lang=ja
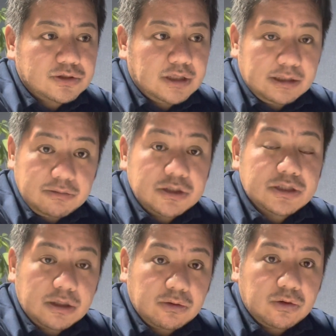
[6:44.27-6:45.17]
何でもいいんです
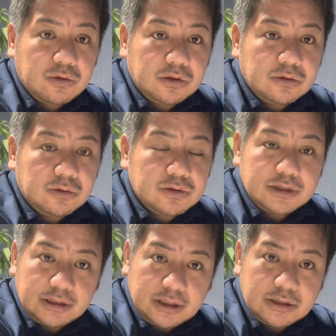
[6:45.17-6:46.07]
けど競技を教
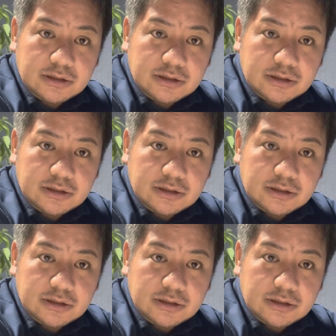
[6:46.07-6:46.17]
えて